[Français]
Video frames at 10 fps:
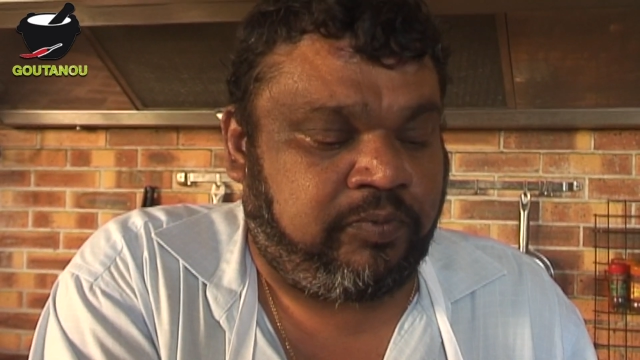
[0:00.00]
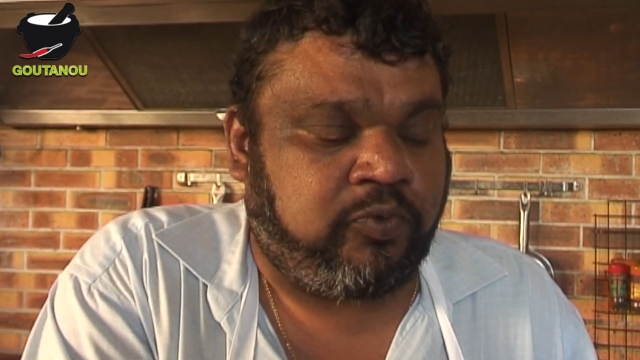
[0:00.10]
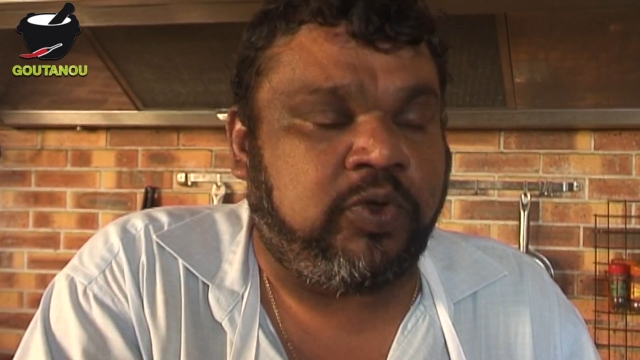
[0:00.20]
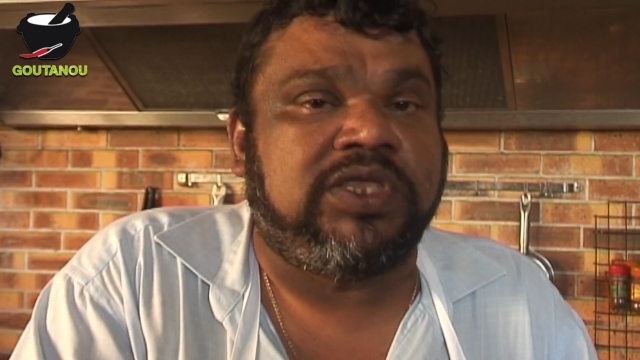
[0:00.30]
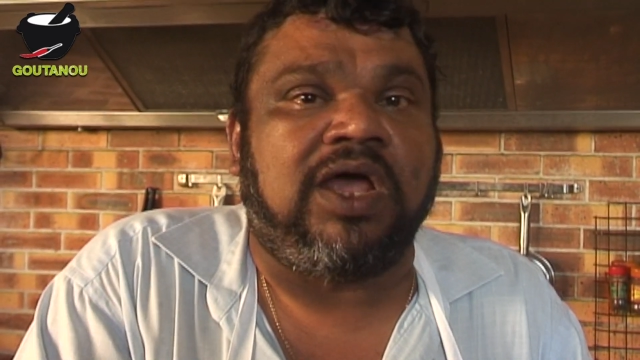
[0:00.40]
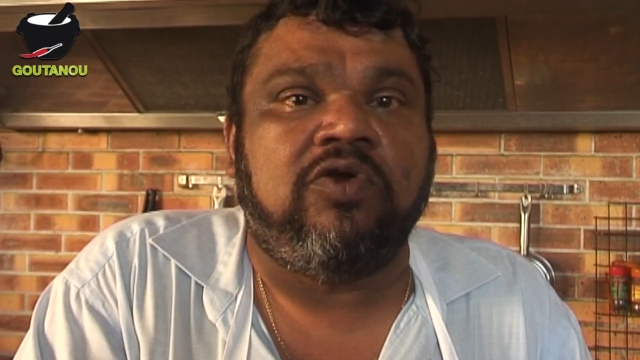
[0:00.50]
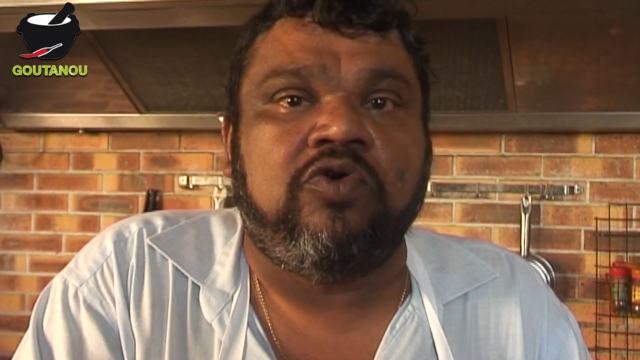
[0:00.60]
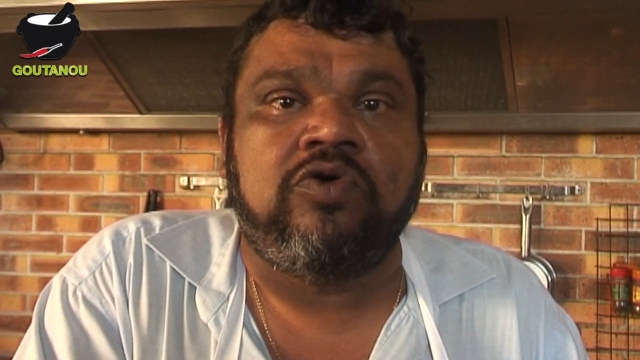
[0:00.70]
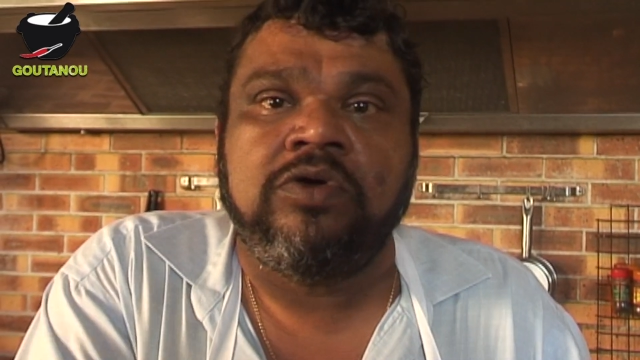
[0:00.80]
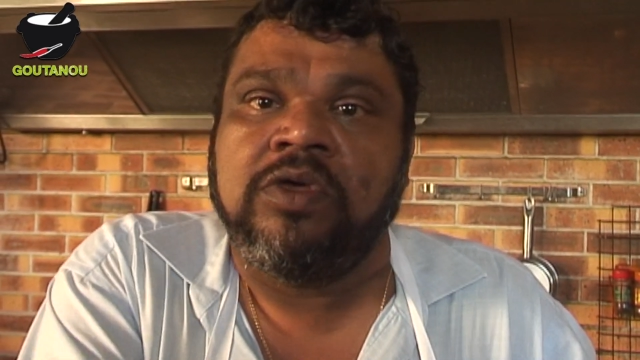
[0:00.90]
cuites à
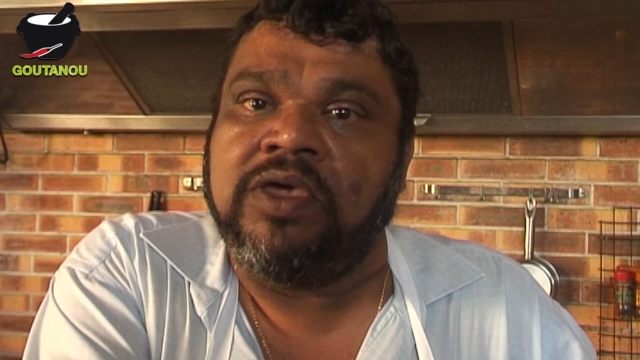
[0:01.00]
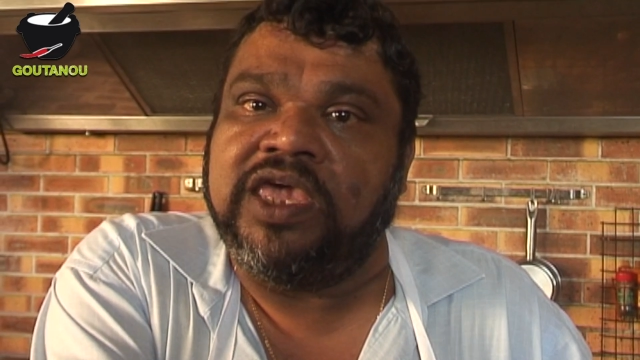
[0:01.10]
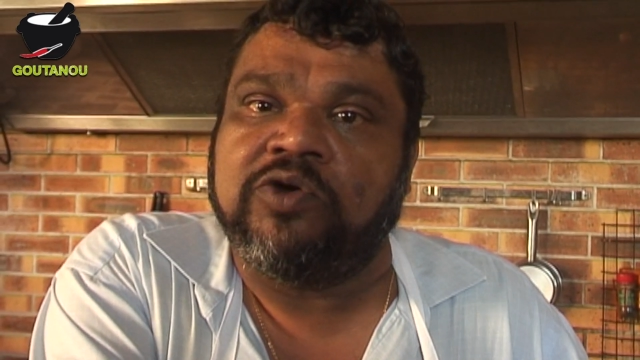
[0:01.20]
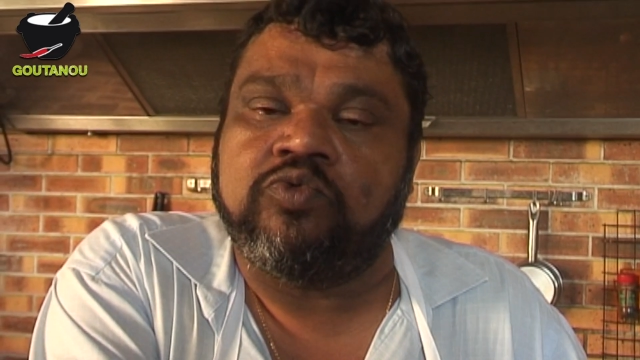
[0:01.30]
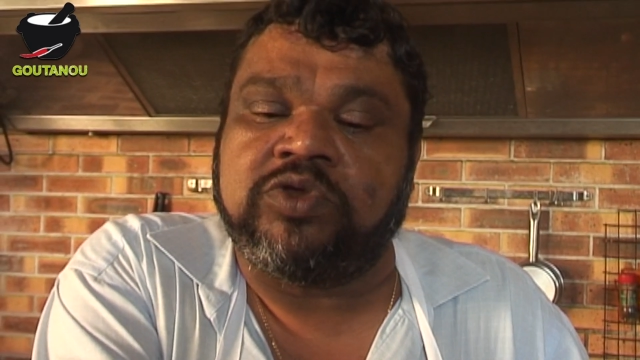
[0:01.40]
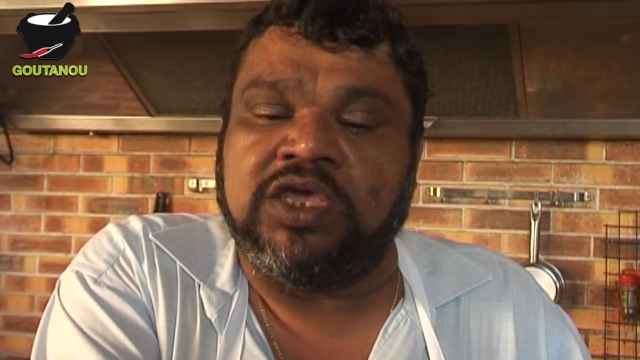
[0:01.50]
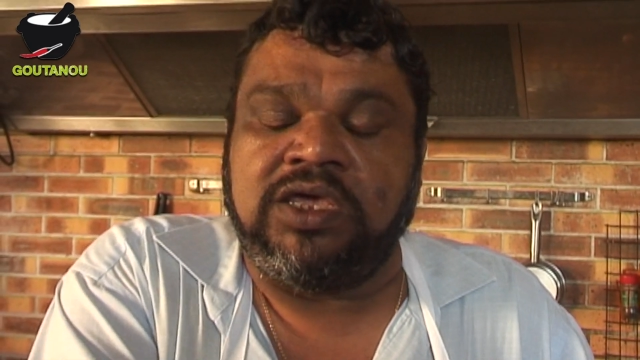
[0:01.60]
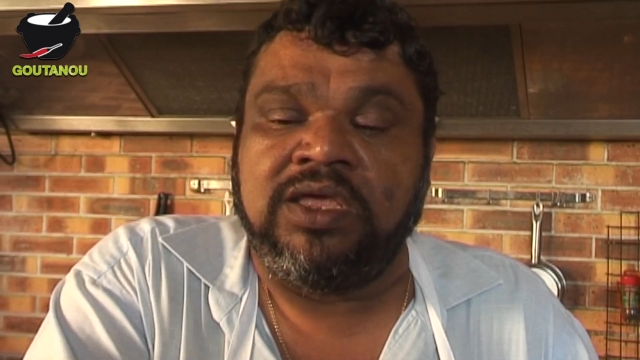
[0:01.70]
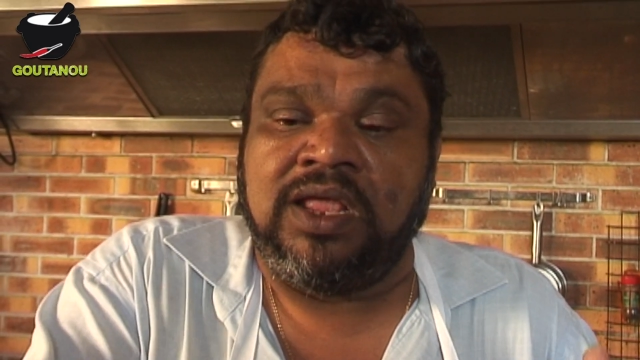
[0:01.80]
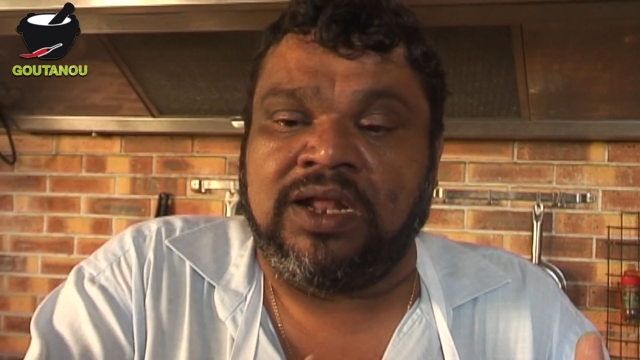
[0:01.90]
l'eau
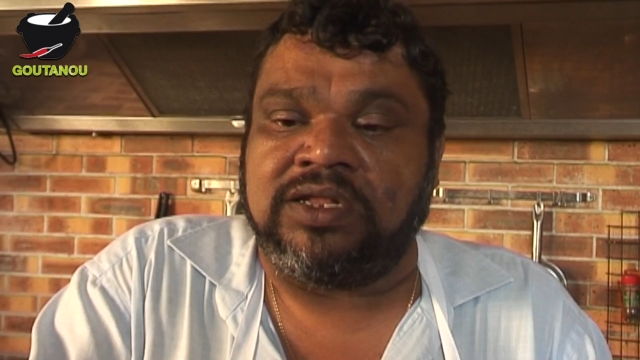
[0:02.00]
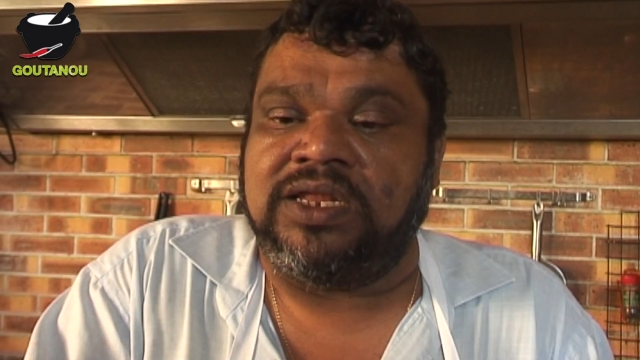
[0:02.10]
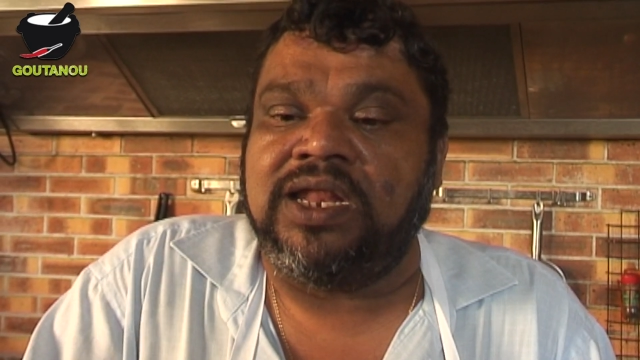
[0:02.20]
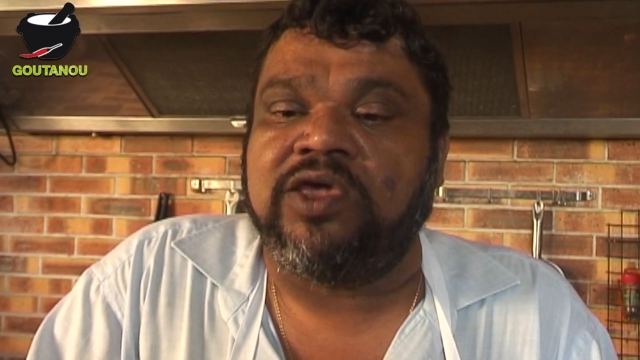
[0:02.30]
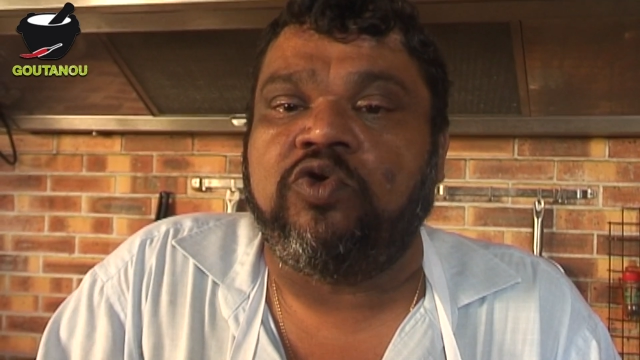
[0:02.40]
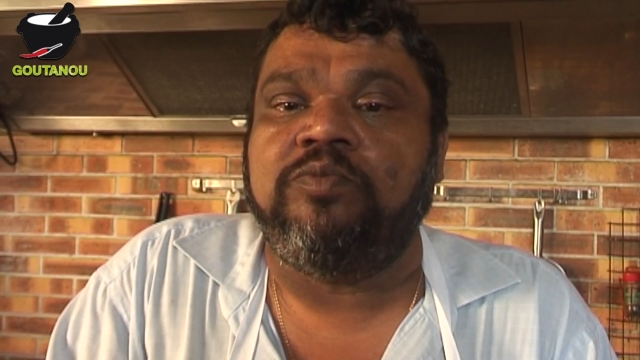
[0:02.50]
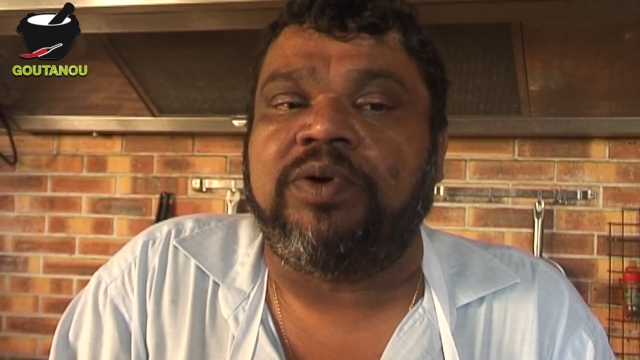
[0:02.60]
égouttées, les légumes